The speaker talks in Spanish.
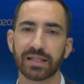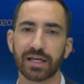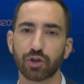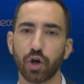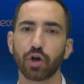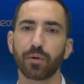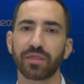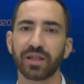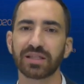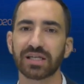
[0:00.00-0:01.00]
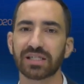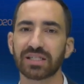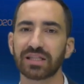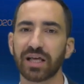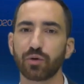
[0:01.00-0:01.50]
tan solo
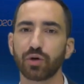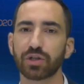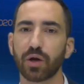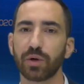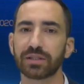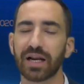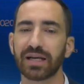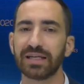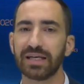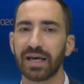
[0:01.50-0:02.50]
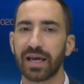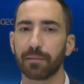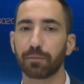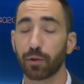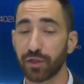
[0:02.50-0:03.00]
961 se encuentran
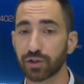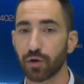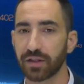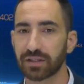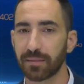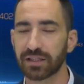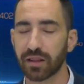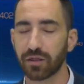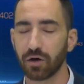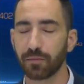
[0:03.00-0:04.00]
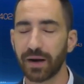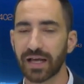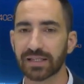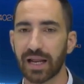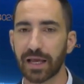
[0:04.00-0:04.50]
en proceso de tramitación
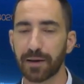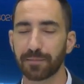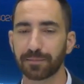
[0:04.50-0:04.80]
para esta ley.